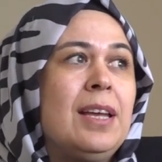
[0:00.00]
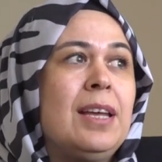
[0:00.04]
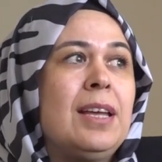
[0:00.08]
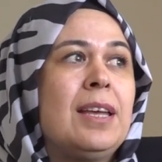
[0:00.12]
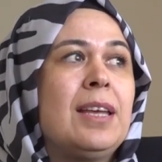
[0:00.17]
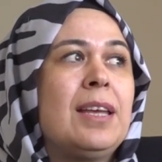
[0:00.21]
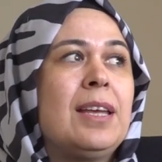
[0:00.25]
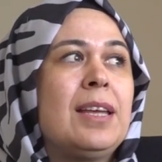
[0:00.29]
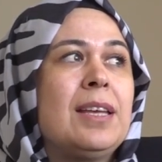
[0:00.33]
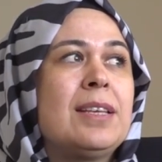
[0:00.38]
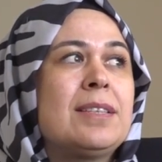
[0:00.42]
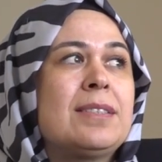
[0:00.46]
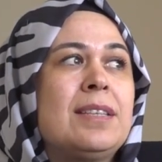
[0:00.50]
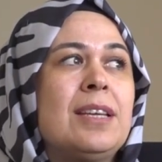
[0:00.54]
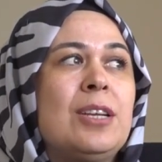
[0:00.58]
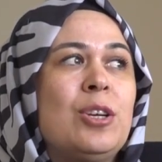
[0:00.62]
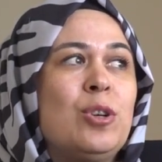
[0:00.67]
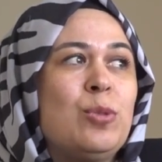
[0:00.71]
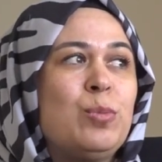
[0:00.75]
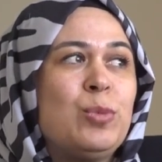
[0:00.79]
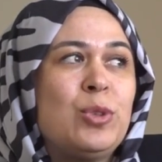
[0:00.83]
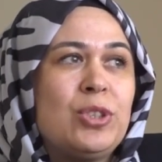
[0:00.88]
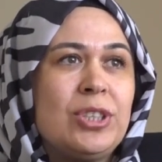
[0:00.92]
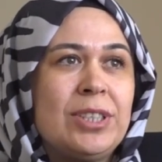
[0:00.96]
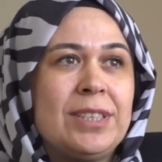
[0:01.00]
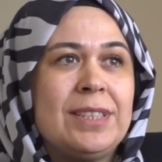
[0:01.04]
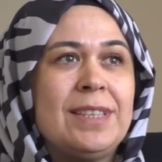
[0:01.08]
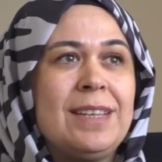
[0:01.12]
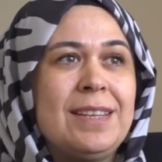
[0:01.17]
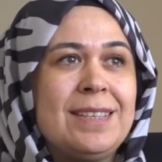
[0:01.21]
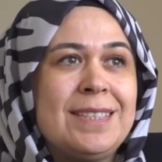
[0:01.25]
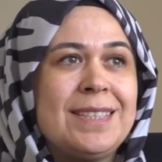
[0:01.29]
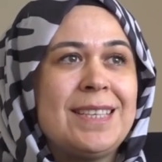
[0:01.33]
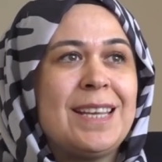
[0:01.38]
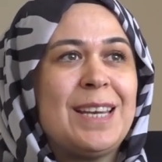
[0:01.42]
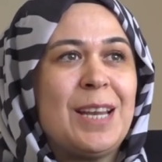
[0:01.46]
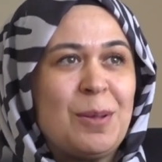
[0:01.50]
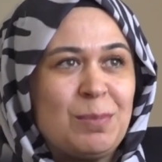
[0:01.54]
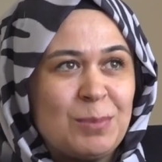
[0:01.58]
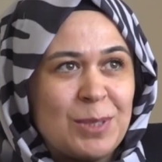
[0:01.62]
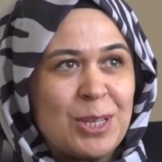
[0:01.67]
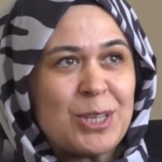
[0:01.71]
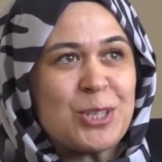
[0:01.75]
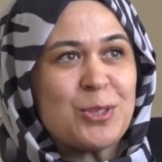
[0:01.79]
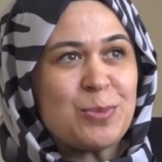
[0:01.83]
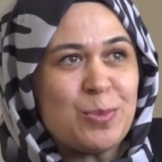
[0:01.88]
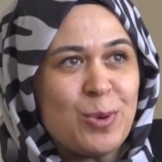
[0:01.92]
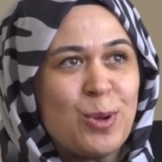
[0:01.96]
E, seremonide
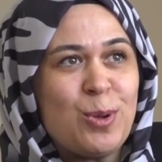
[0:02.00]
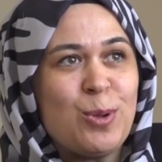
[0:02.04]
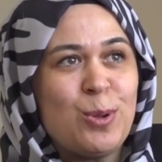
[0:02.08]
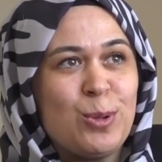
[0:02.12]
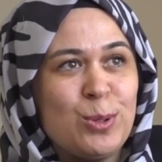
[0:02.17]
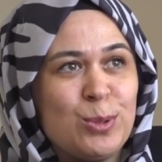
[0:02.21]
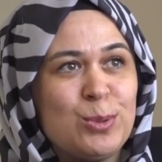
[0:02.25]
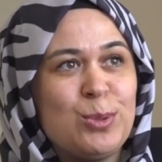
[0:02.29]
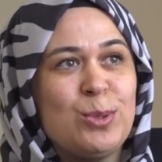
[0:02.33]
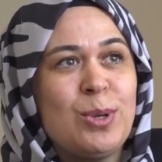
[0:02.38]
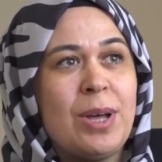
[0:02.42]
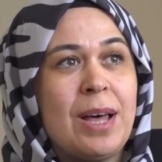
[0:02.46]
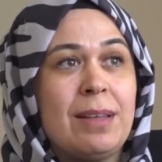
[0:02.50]
selamlaşma olduğu